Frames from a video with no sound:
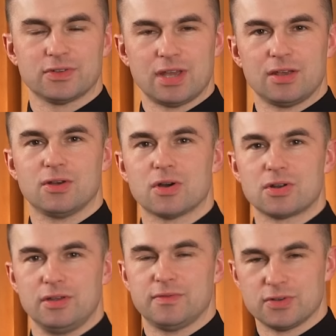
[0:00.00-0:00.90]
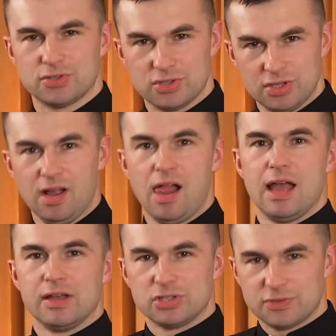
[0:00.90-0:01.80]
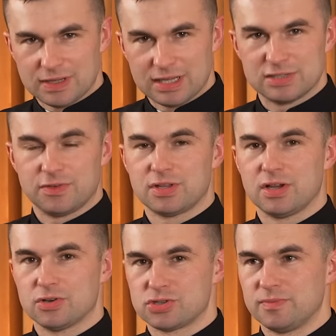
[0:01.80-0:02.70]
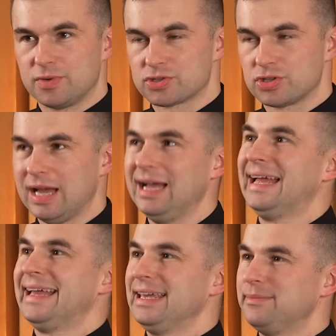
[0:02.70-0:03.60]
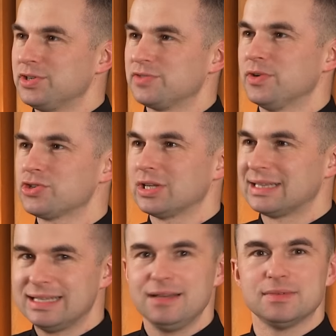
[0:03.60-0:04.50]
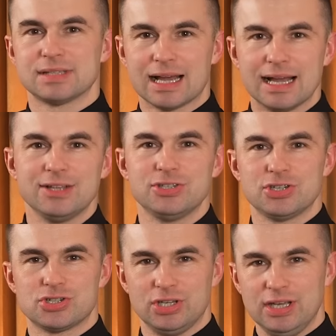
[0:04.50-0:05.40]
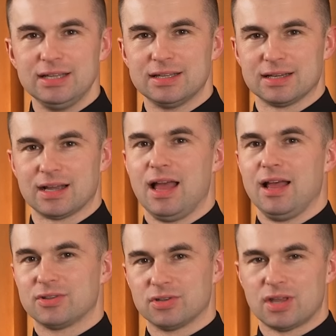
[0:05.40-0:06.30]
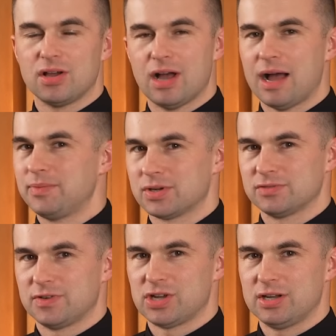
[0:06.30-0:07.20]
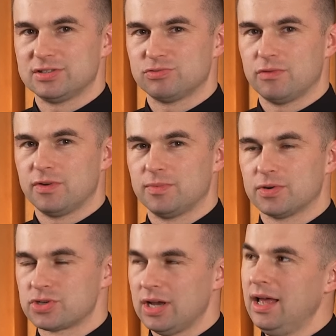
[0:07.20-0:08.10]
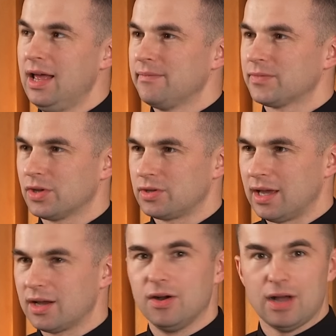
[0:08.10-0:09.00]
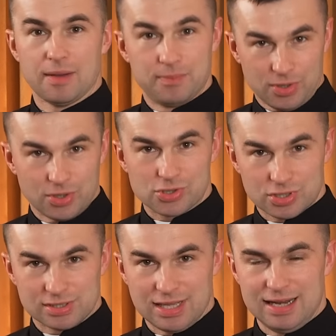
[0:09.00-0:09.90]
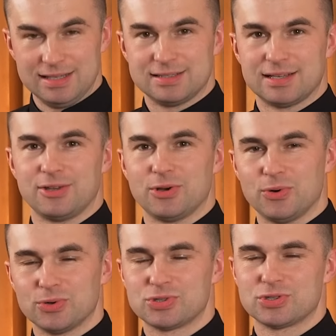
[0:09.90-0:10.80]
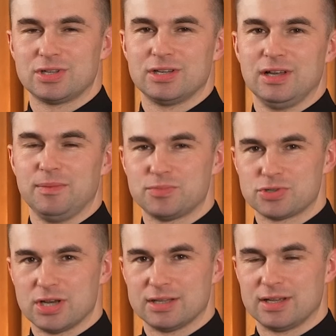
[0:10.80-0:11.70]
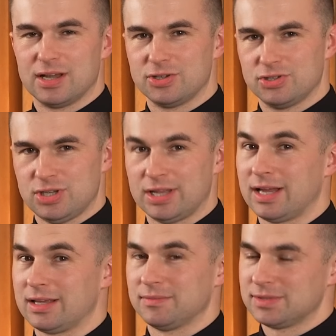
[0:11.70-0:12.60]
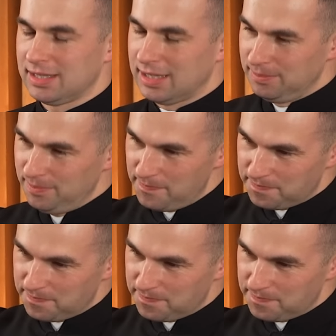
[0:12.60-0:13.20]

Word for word: tej gorliwości, świadectwo tego, że można i być może tym zachęcisz innych do tego, aby rozważali Słowo Boże, do tego, aby korzystali z tej uczty przed śniadaniem. Zatem,